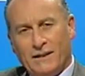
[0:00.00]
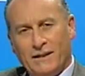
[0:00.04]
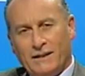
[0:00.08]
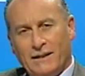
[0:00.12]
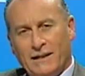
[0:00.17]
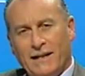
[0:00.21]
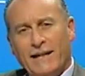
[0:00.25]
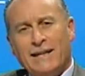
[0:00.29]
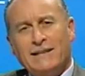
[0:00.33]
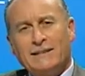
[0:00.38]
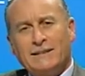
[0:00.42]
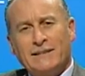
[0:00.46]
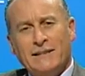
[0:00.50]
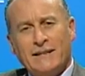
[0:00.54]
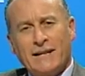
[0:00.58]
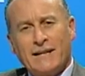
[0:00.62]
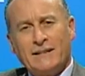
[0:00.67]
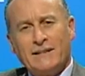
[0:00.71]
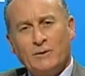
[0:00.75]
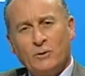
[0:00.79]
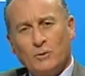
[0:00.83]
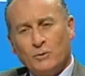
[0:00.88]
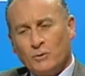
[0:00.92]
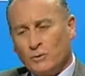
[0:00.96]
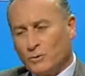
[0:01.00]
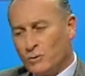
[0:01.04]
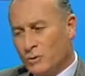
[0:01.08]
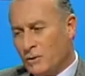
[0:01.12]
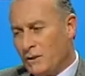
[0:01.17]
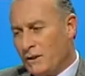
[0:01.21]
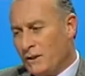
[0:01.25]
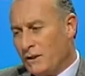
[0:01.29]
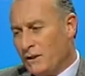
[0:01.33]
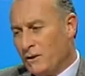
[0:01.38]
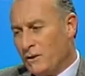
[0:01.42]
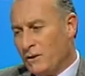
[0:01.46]
La lettera di Don
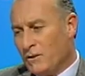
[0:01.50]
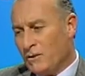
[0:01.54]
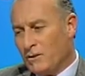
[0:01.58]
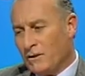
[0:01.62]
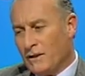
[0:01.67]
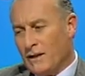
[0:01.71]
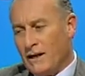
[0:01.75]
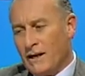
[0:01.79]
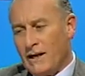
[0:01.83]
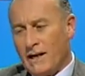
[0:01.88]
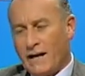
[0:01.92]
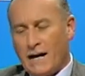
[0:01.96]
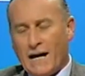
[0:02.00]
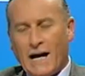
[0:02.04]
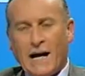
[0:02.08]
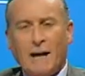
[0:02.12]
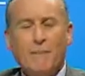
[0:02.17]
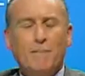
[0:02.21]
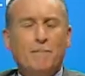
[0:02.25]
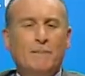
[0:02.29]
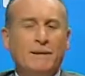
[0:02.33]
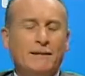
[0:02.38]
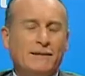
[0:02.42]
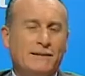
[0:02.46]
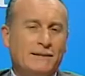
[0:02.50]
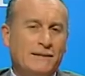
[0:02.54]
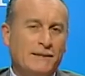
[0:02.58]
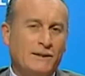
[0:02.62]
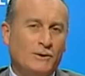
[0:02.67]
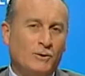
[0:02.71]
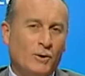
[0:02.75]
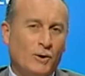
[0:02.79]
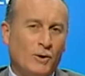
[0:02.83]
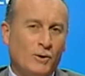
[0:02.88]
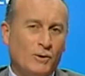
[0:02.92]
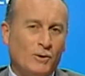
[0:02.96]
Tonino ha per
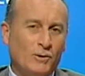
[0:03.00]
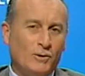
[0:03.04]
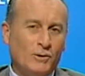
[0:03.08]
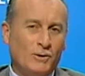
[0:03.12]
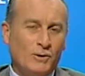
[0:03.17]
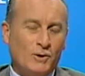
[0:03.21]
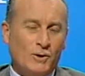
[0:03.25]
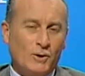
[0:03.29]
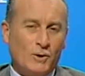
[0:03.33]
titolo